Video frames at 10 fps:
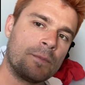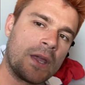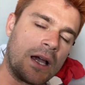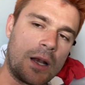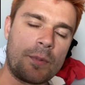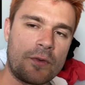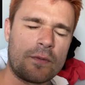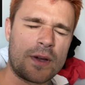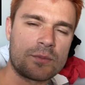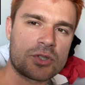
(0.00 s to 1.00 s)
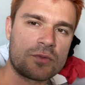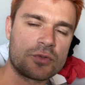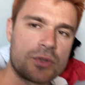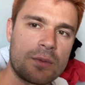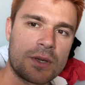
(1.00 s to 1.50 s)
ale powiem wam, że
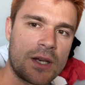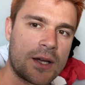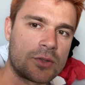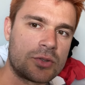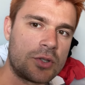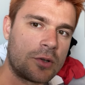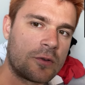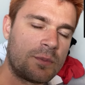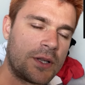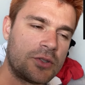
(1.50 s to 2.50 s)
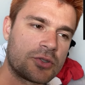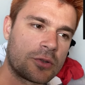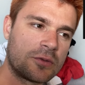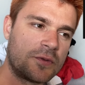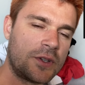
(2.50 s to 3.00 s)
wrzuciłem kilka odcinków Bloody
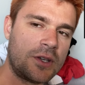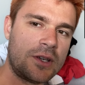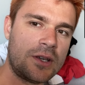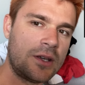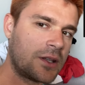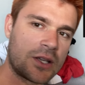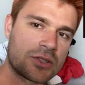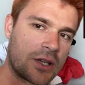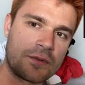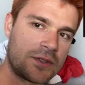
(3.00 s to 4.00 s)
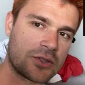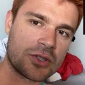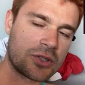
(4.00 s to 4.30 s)
Shotów i też tak widzę, że